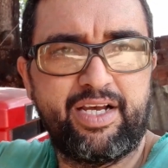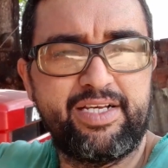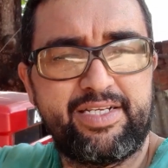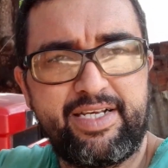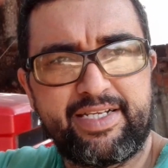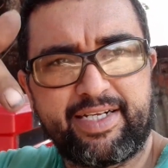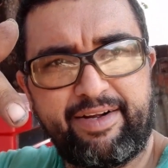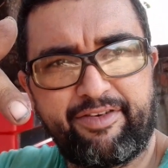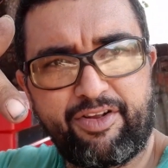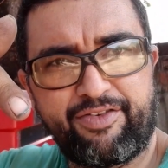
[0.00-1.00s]
Se
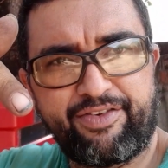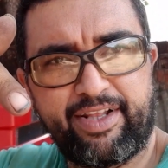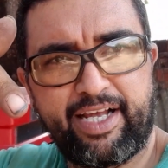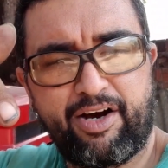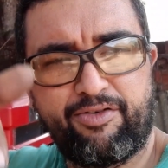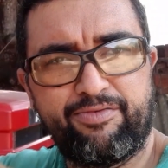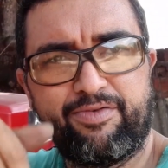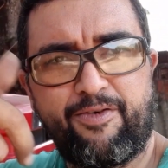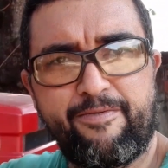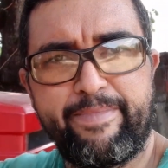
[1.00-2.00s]
inscreva no nosso canal,
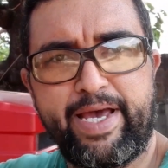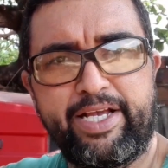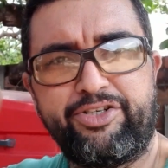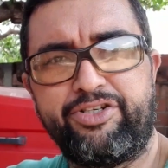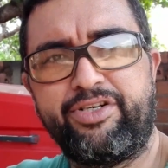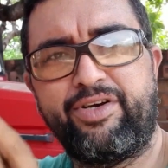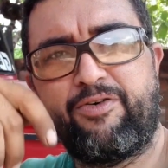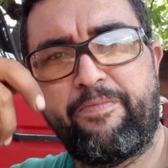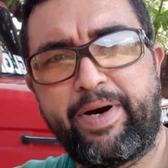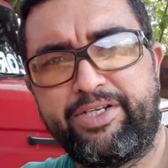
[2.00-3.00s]
comente,
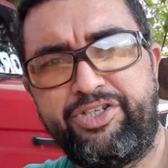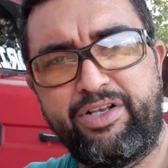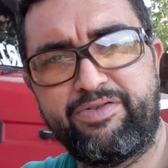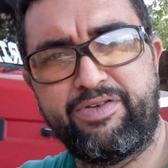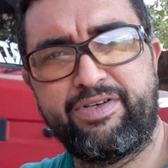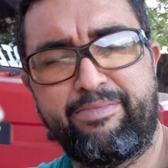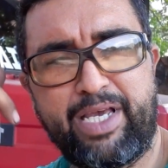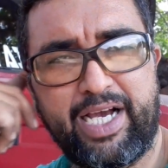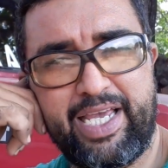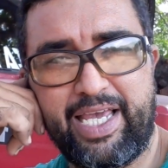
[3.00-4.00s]
compartilhe com seus
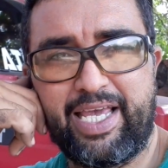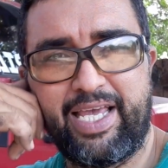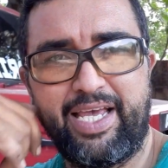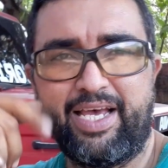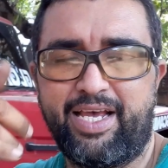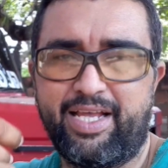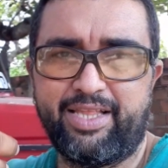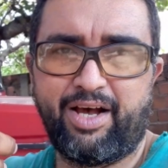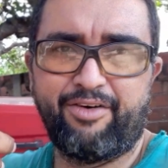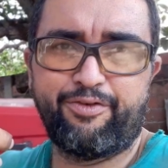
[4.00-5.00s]
amigos aí.
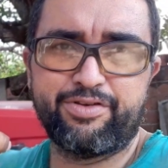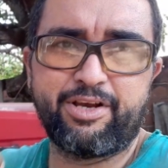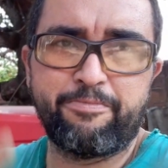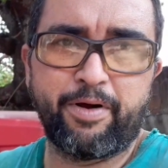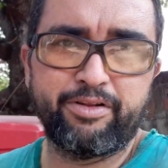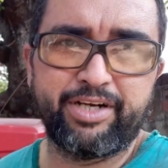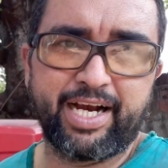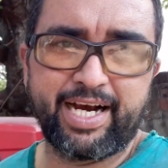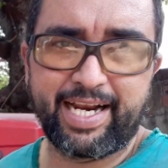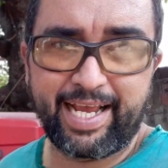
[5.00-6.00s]
Dá uma força aí o Paulo
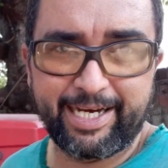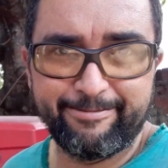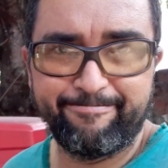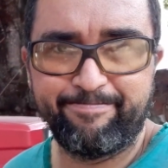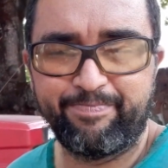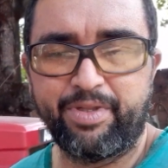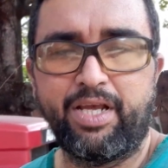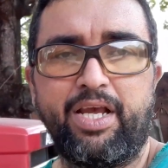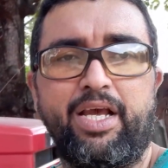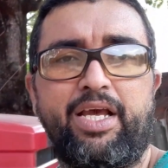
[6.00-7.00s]
Jacaré.
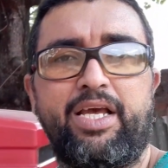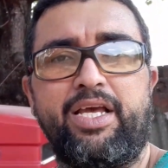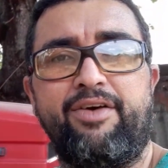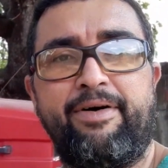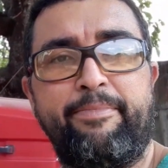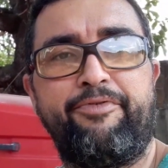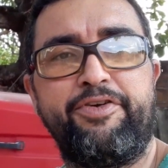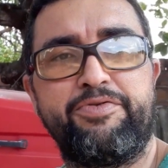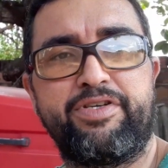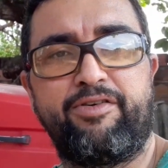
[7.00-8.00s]
Vamos pro
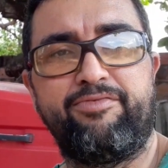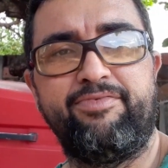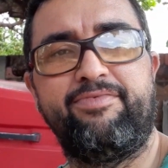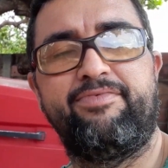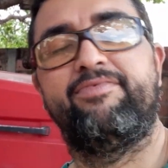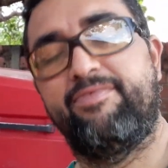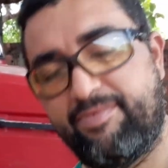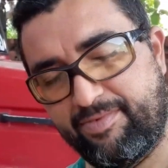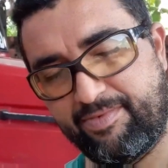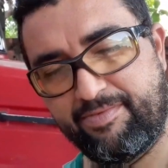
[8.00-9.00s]
videozão?
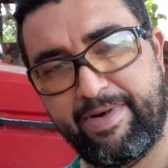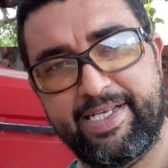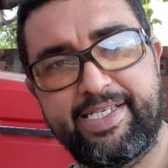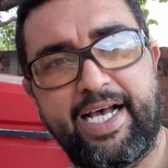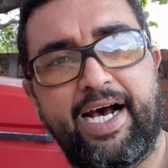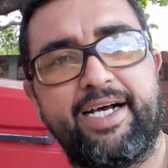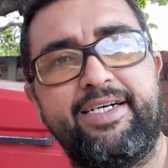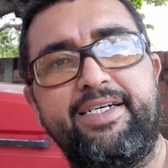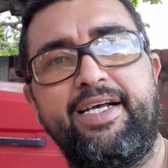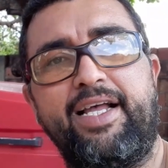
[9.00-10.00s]
Começar.
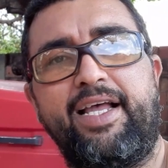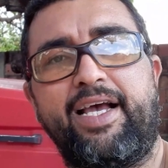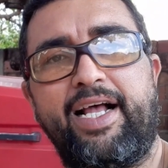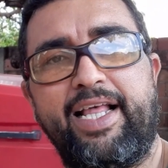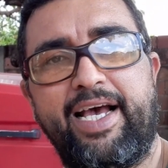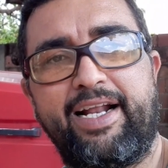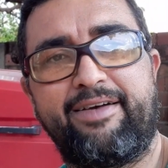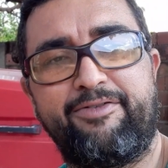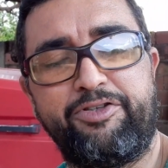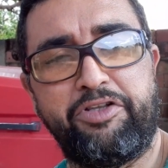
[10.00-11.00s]
Galera,
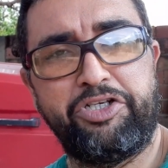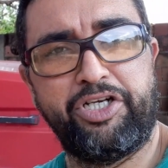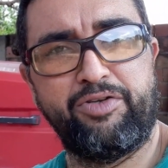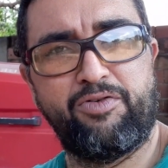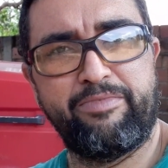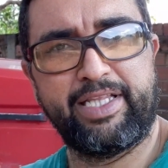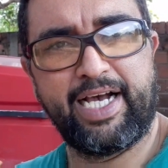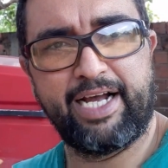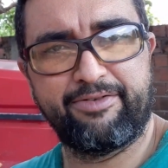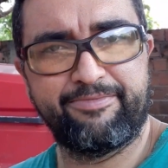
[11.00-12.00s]
onde eu deixei no
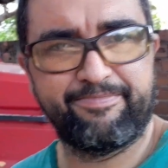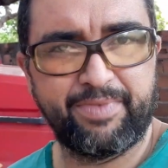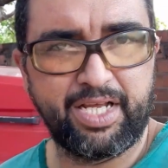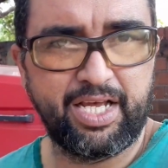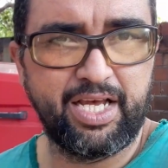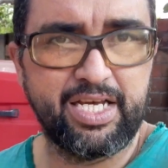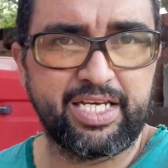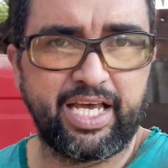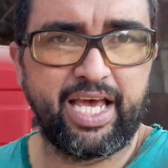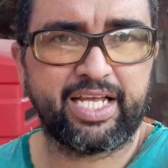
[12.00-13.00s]
comentário,
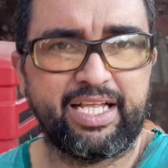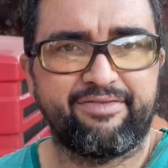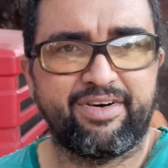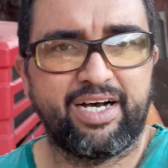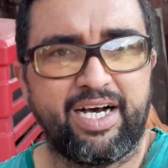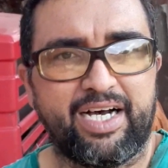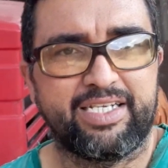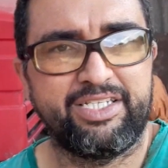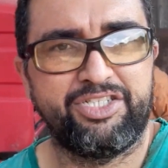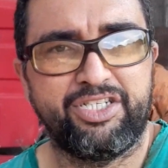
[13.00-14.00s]
quem é que tava
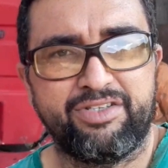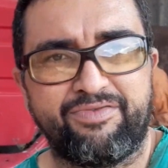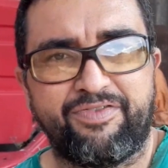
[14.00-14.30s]
sentindo